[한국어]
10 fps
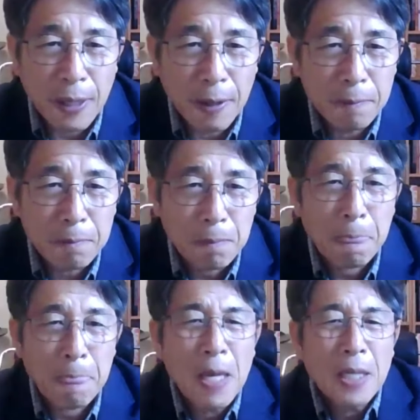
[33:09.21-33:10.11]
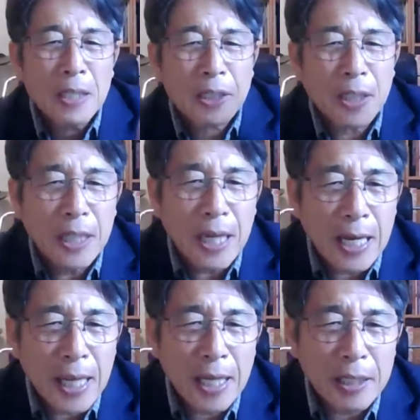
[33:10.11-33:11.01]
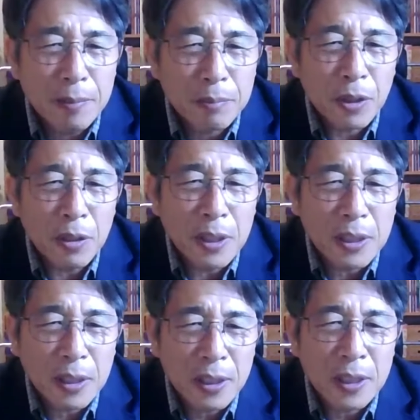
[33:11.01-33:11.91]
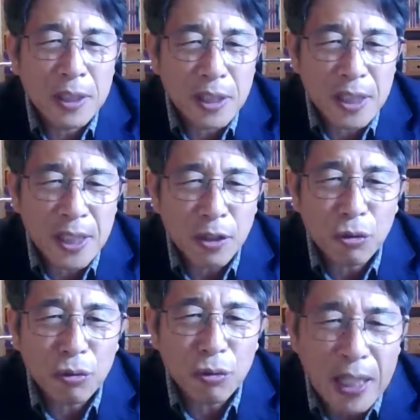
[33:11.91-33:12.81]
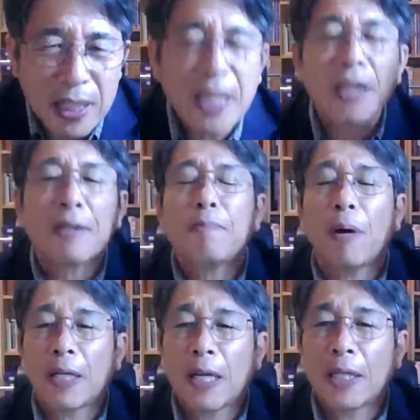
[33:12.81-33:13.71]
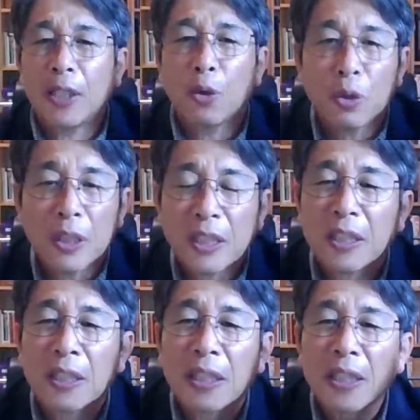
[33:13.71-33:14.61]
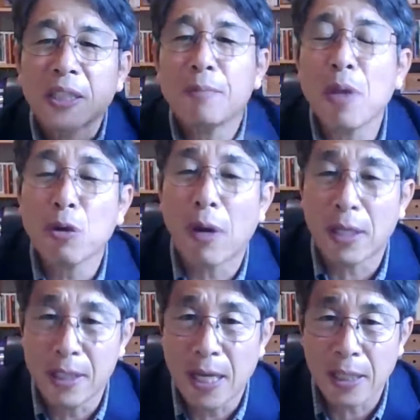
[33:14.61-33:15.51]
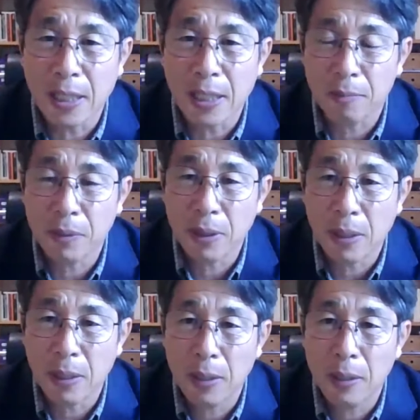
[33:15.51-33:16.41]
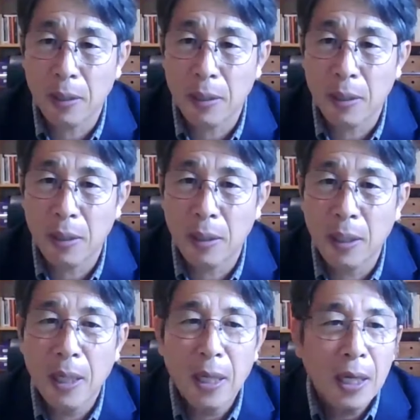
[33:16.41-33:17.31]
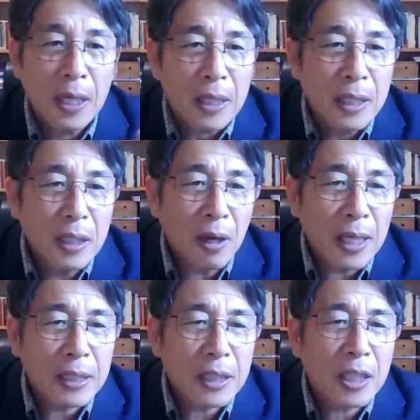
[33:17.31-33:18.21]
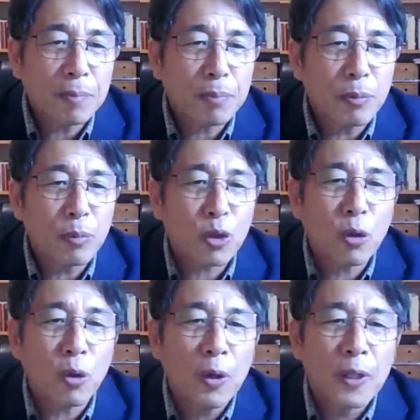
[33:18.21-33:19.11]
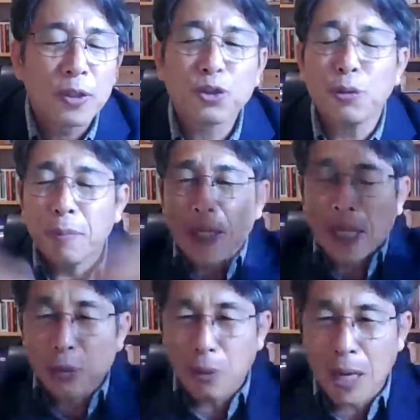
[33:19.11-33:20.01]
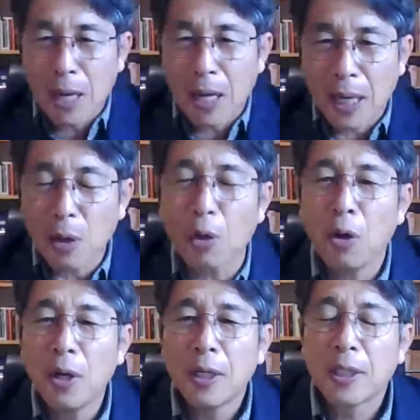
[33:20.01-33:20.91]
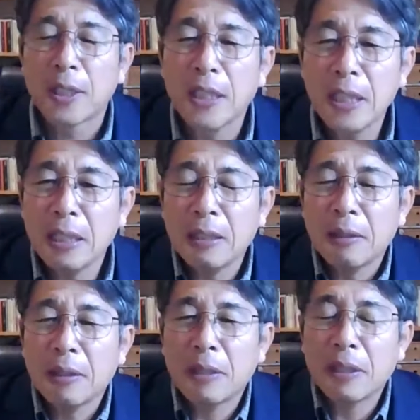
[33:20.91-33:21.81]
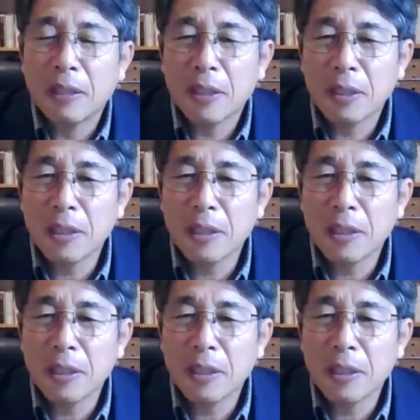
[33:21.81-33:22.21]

그런데 신랑의 음성을 듣는 친구가 크게 기뻐하나니 이건 침례 요한을 이야기하는 겁니다. 이러한 기쁨으로 충만하노라라고 이